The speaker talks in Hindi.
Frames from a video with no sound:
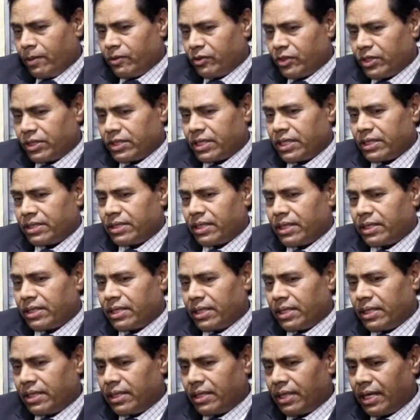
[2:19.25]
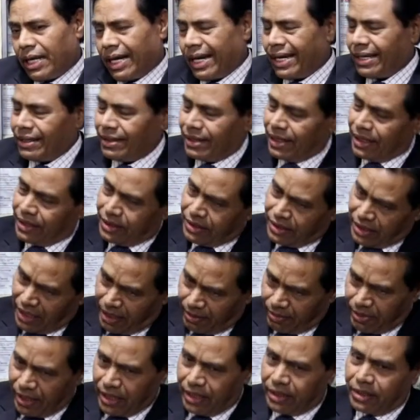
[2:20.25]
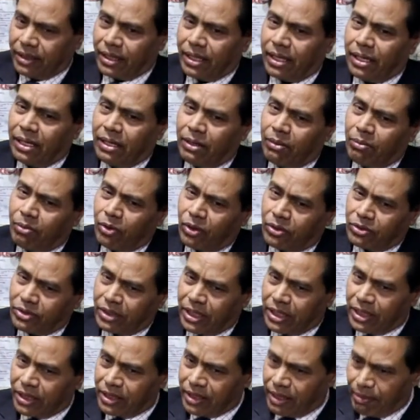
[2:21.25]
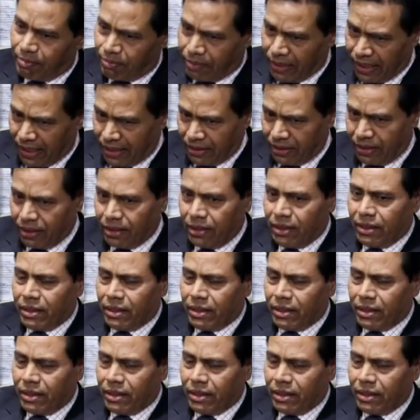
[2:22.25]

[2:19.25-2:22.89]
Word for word: जिसके चलते आए दिन जाम रहता है बहुत सारी कंप्लेन